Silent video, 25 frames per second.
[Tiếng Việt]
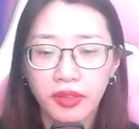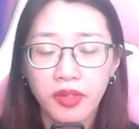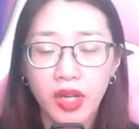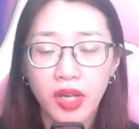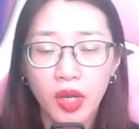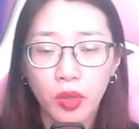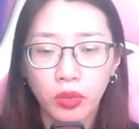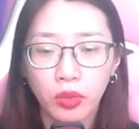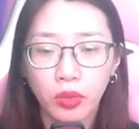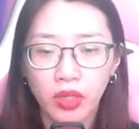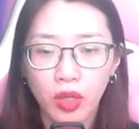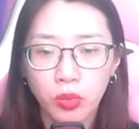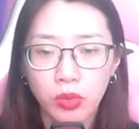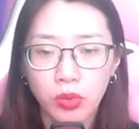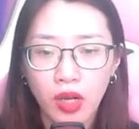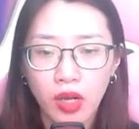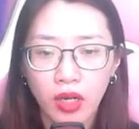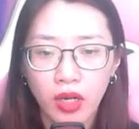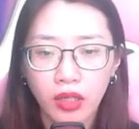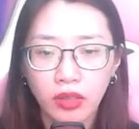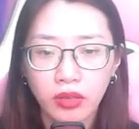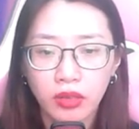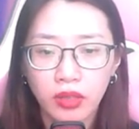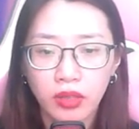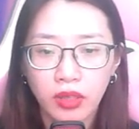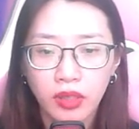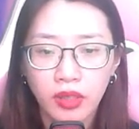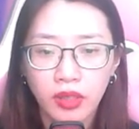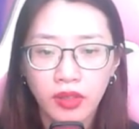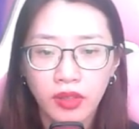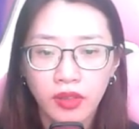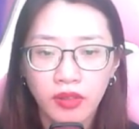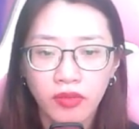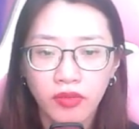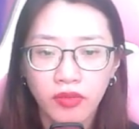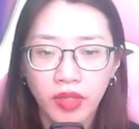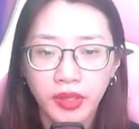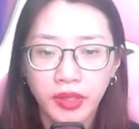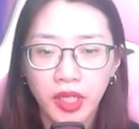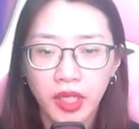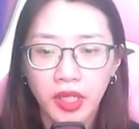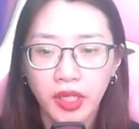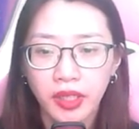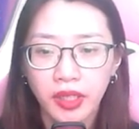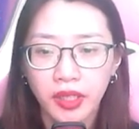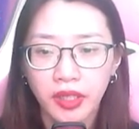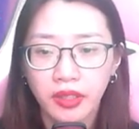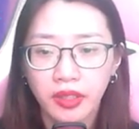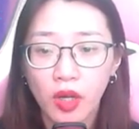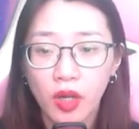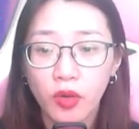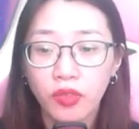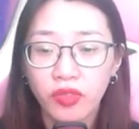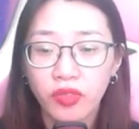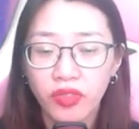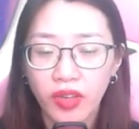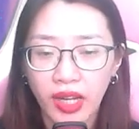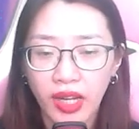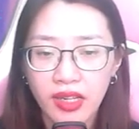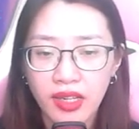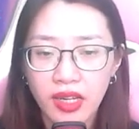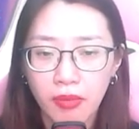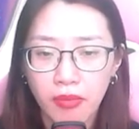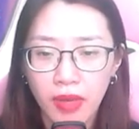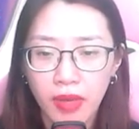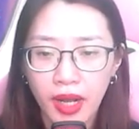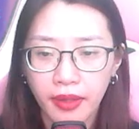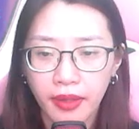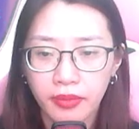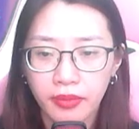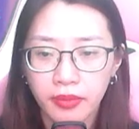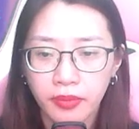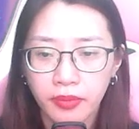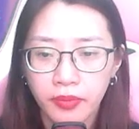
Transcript: đều không có, vậy thì không phải là mặt.